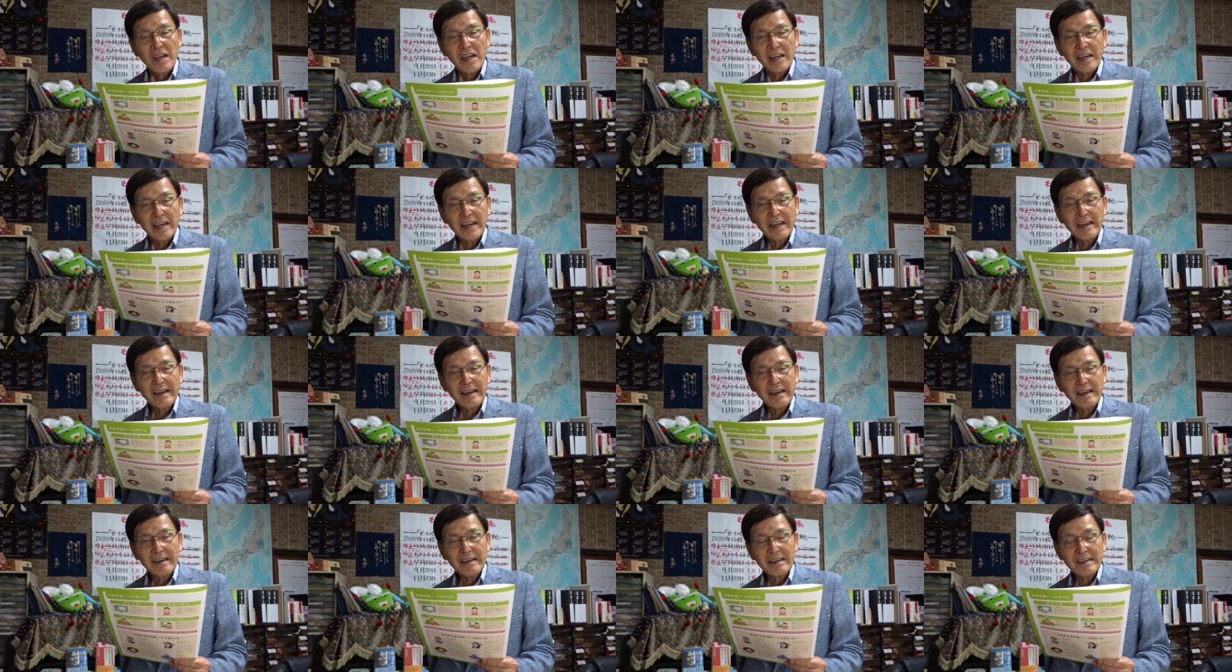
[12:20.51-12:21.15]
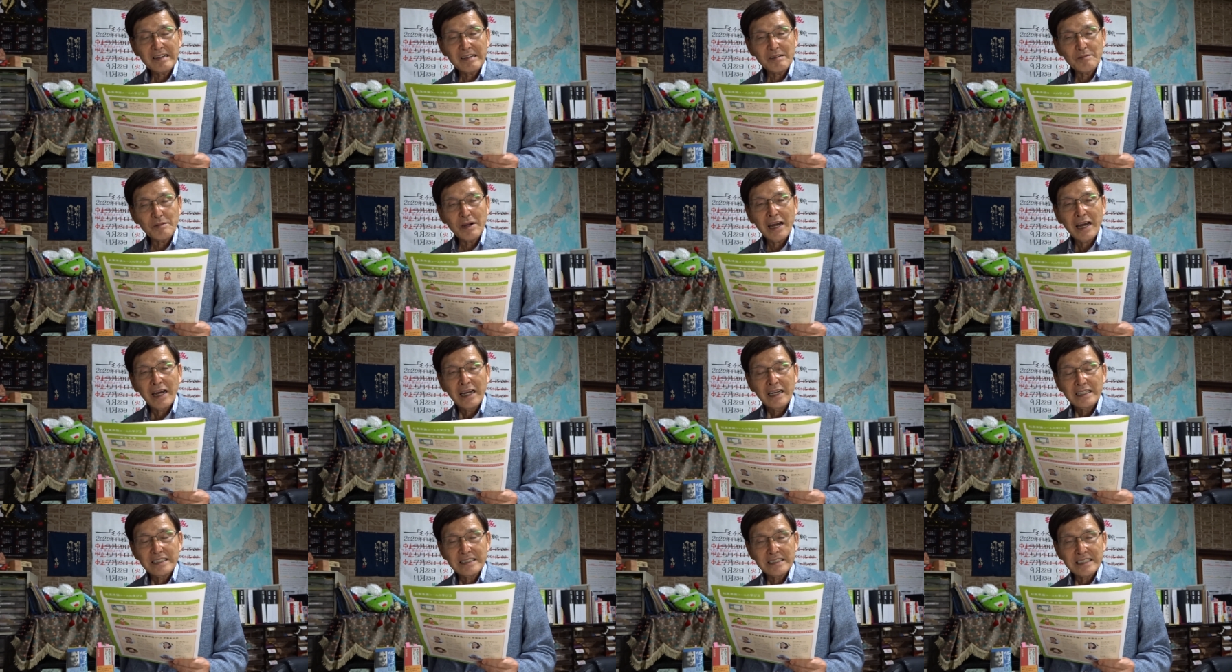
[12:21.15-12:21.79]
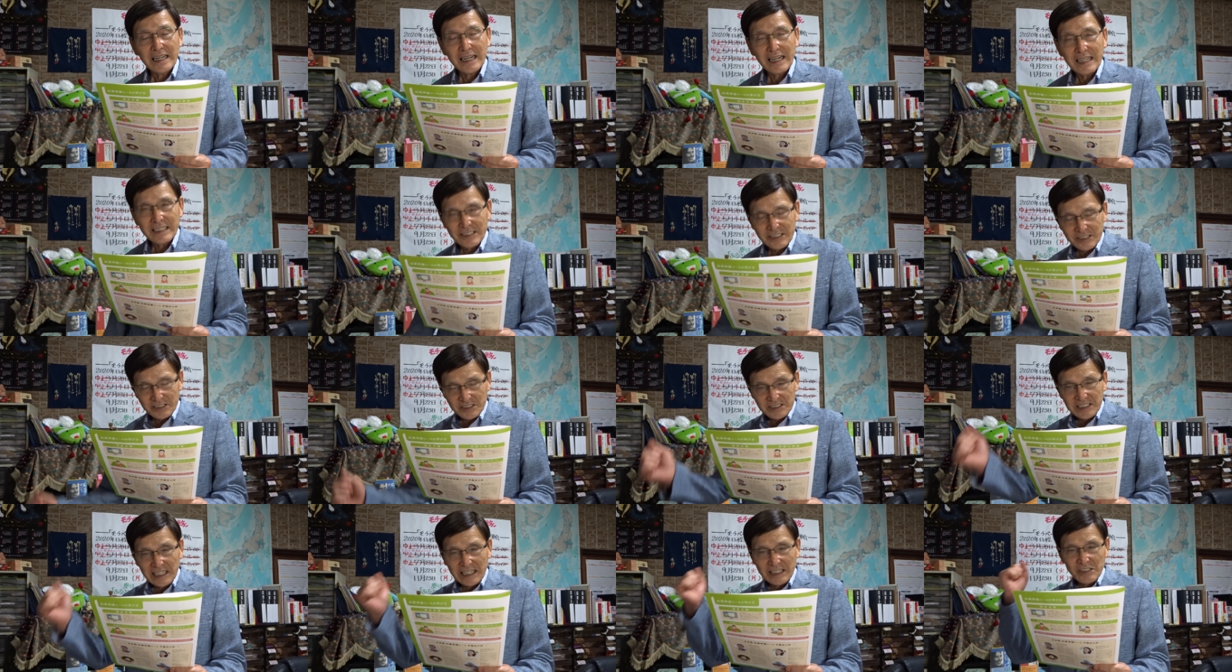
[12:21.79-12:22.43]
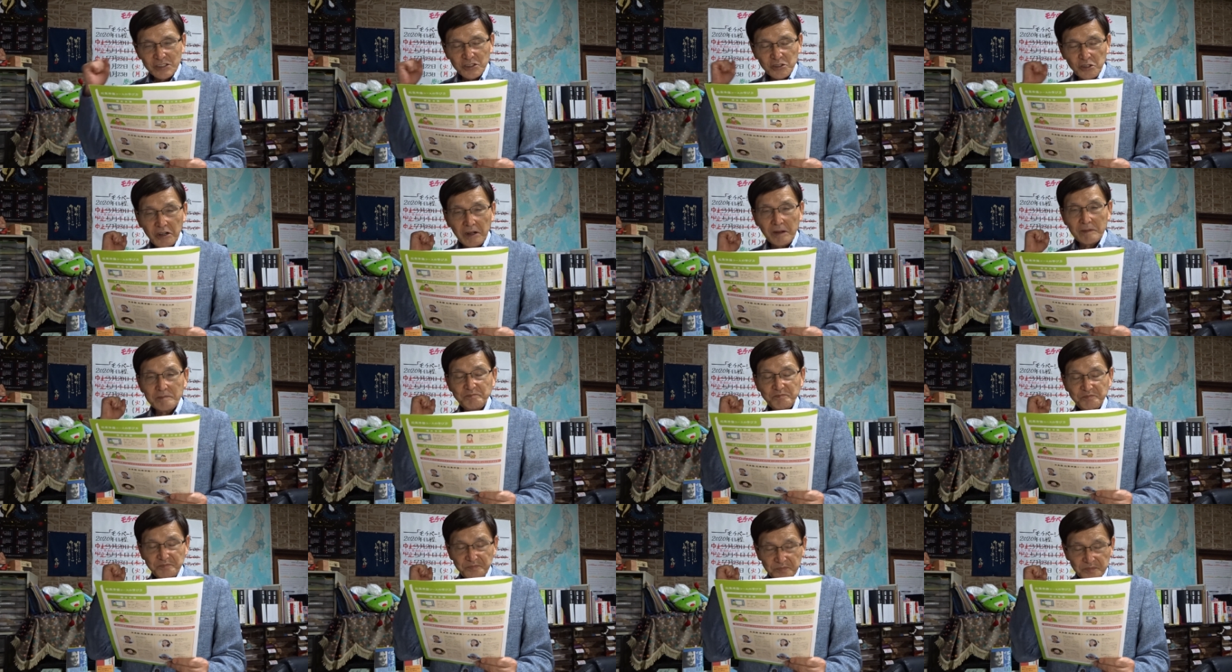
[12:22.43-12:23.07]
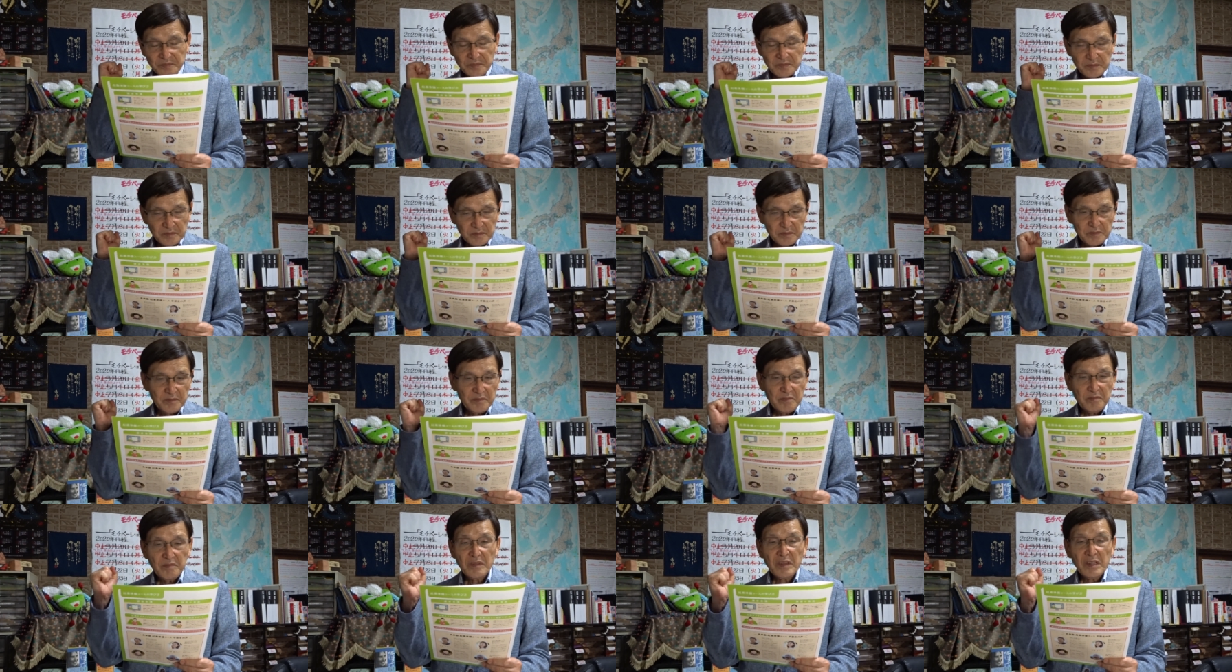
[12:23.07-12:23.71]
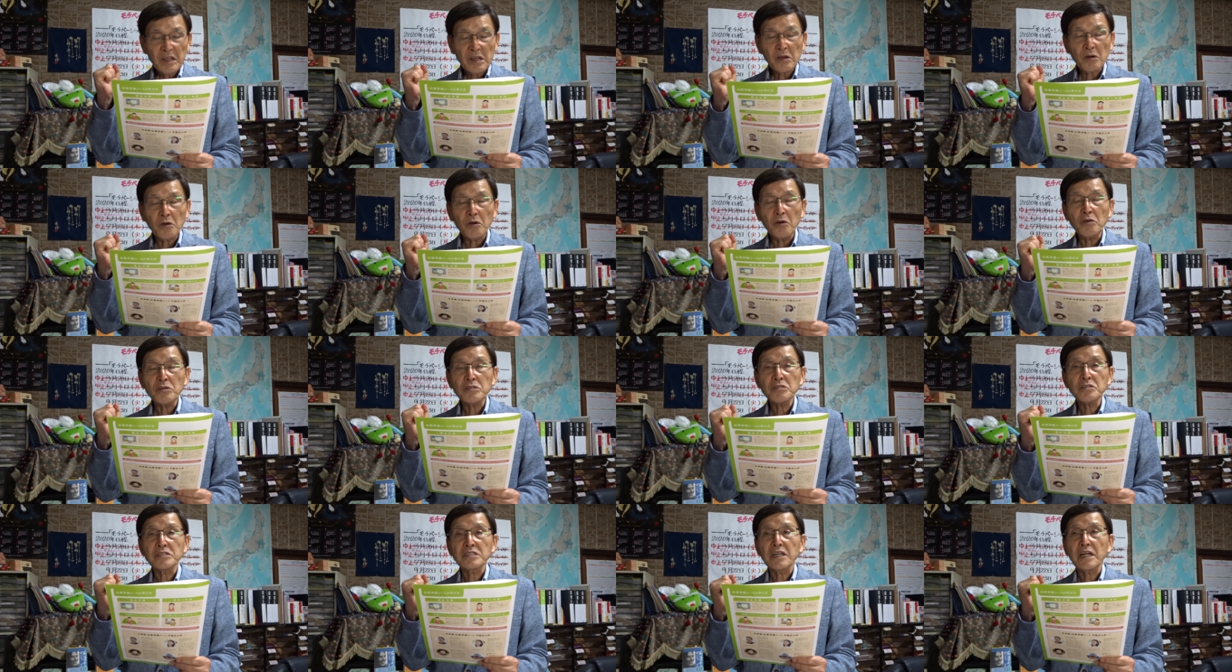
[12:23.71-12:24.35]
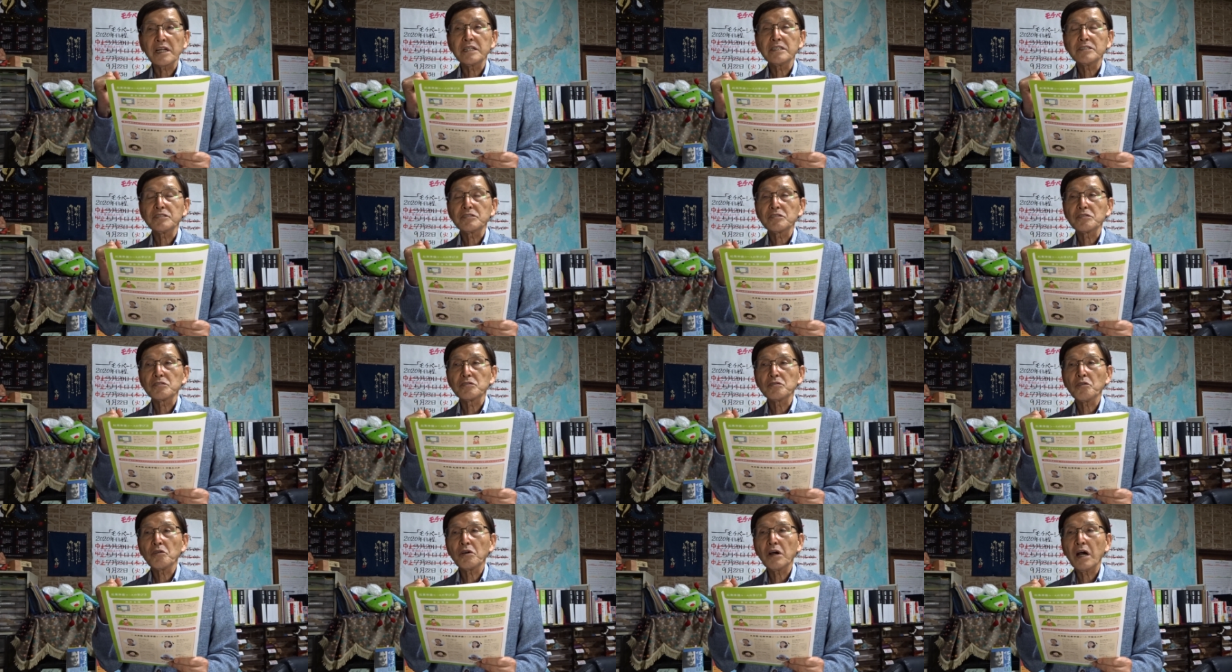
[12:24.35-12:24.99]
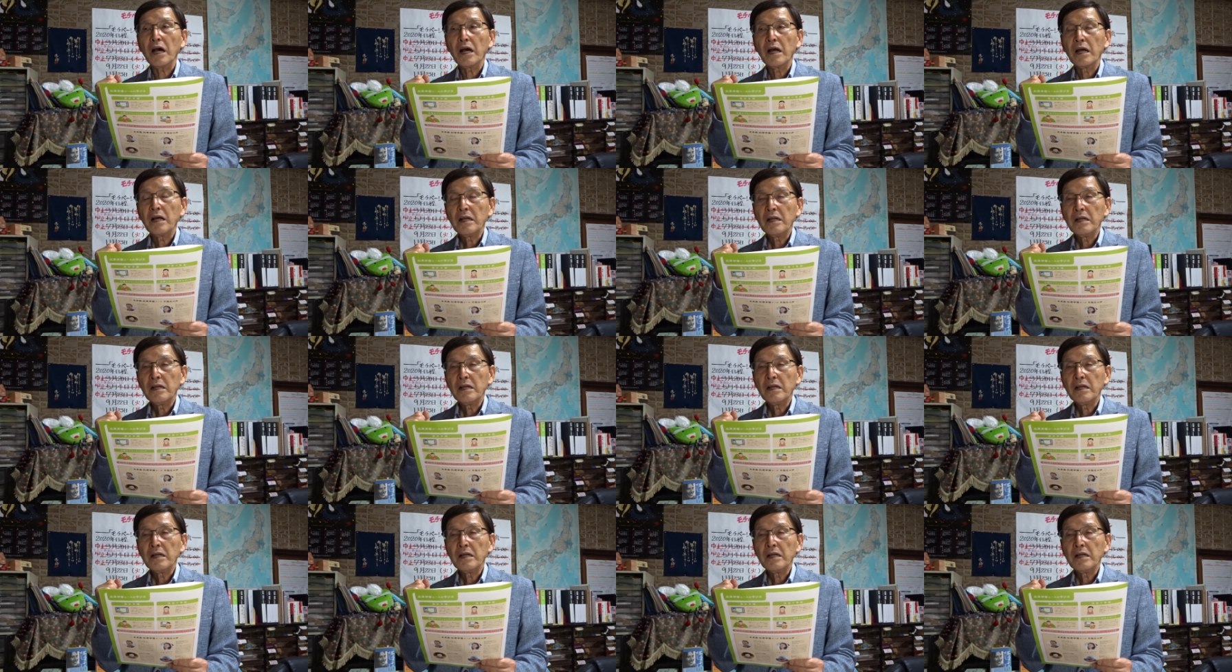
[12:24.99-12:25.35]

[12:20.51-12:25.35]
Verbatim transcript: えー、まあ70代の人がこういうのにチャレンジするのは